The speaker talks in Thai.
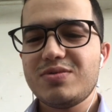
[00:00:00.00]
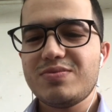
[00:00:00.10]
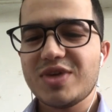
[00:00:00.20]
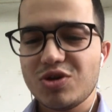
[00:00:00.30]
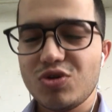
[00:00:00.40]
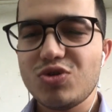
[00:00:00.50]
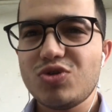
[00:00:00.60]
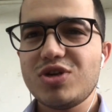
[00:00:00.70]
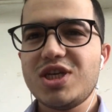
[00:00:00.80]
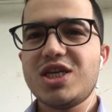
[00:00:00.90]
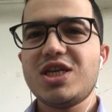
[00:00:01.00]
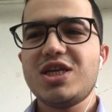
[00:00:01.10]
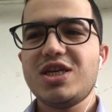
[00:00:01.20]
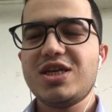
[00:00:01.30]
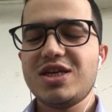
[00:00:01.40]
เป็นคนตุรกี
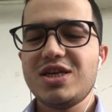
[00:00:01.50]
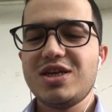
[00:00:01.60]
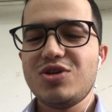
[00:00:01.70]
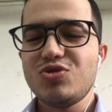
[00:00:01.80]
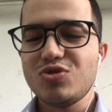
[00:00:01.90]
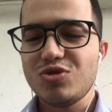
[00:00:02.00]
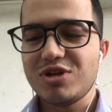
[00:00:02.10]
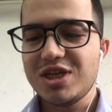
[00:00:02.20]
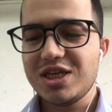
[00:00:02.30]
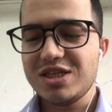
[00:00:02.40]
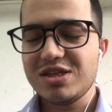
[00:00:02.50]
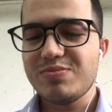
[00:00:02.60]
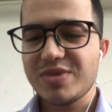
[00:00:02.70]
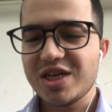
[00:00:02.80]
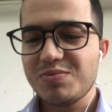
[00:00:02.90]
อยู่ตุรกีสิบแป
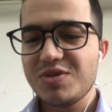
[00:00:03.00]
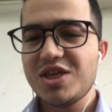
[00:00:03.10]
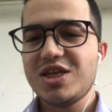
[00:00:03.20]
ดปี